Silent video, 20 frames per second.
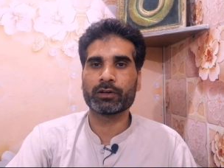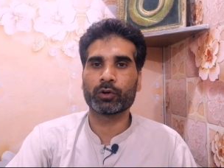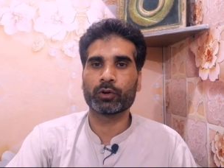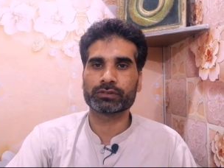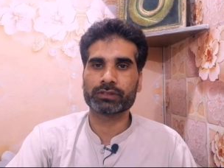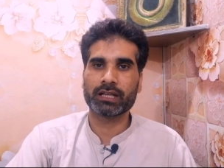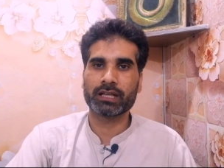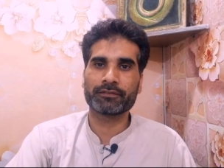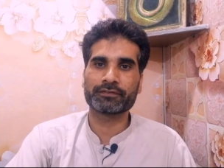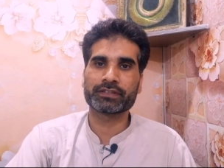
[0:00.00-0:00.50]

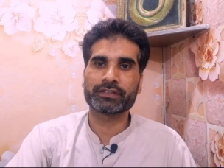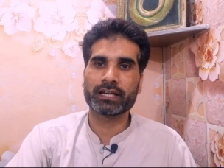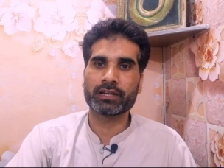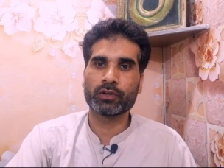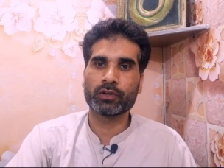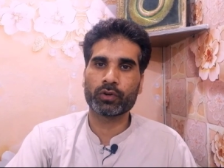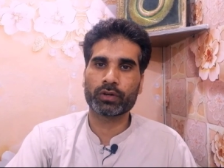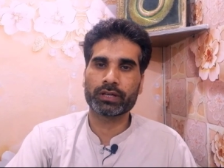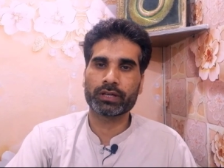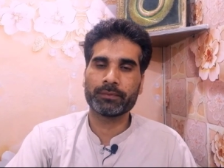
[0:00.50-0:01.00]
हौसला अफजाई
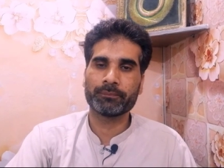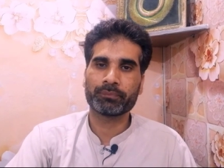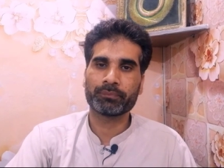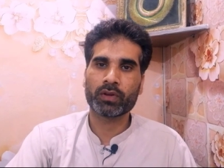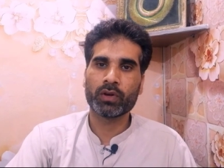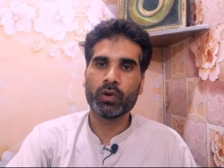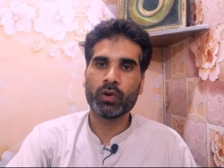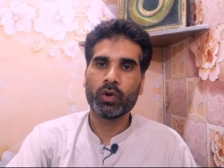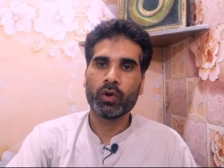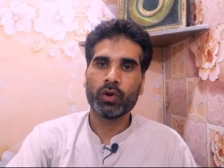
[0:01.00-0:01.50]
होगी
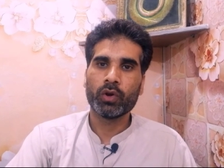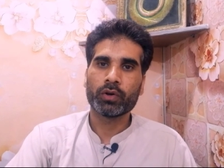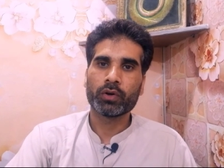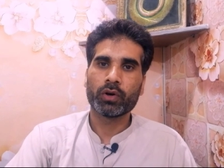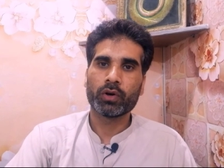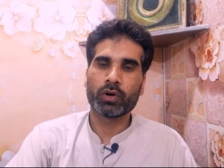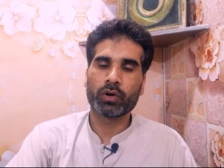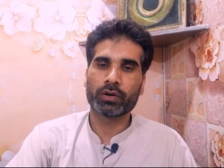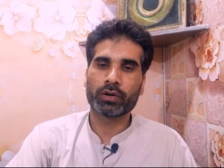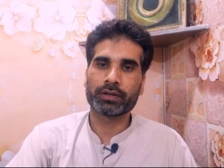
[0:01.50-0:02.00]

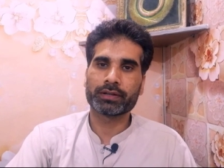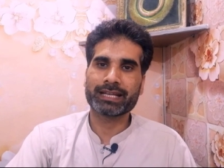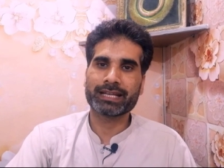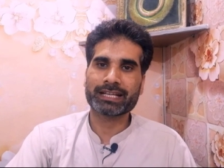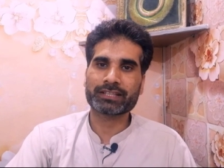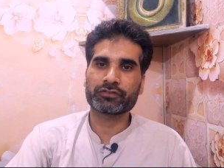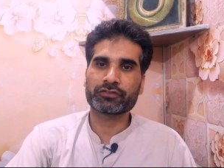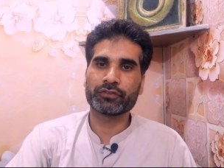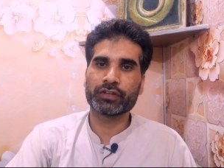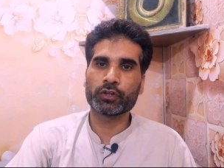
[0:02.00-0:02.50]
और
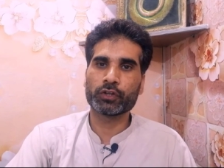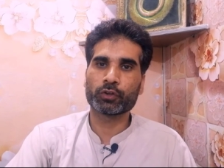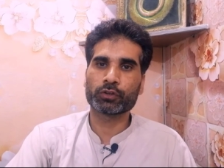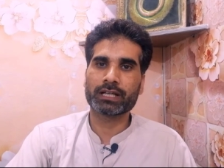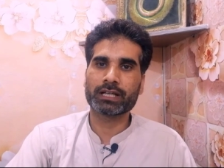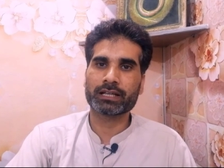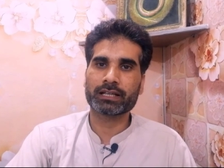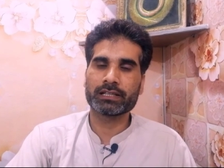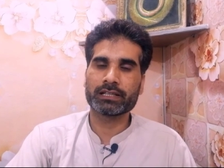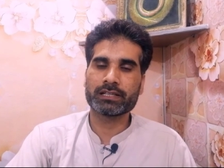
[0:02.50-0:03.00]
नेक्स्ट वीडियो
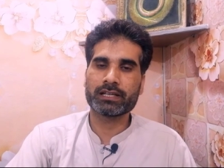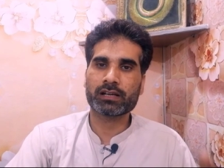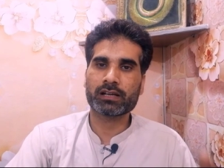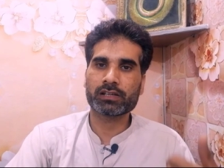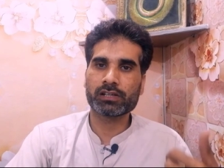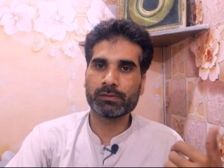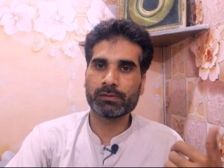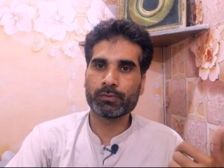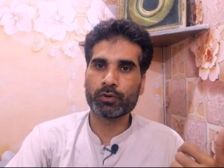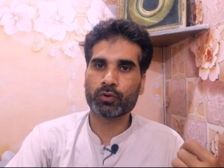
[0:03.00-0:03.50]
तक के लिए
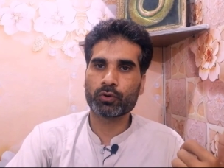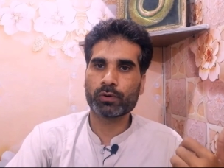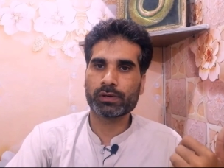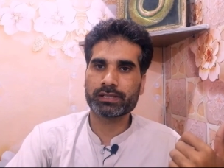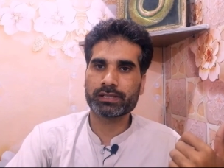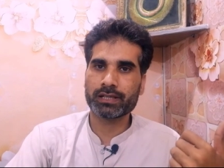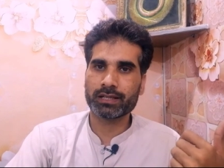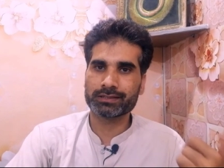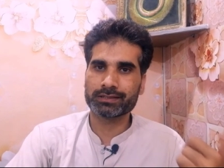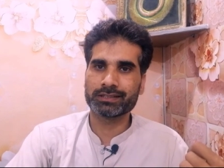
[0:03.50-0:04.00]
अकील को
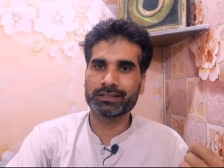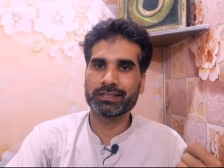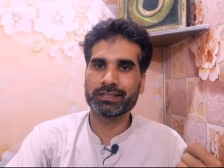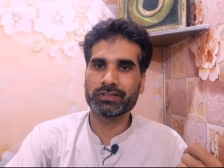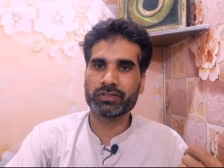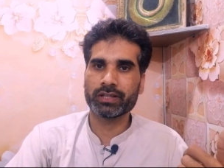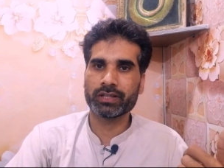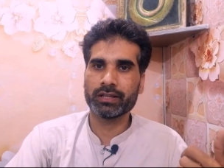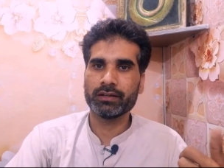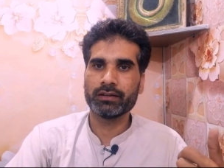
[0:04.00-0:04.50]
इजाज़त
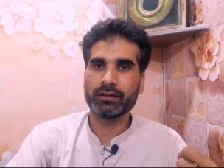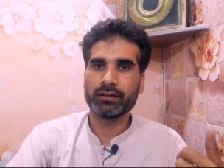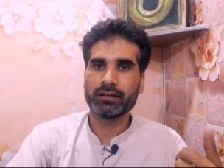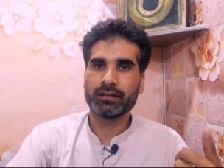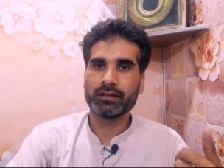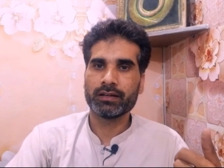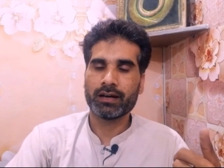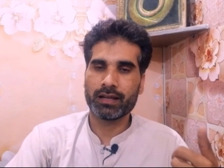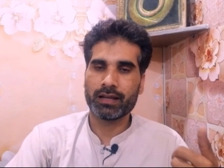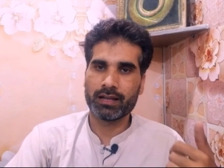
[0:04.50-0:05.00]
दीजिए
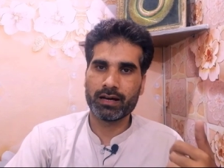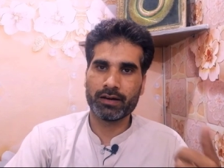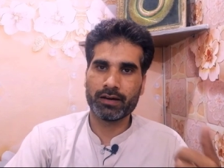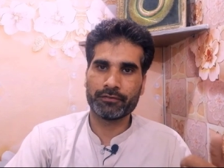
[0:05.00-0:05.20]
अल्लाह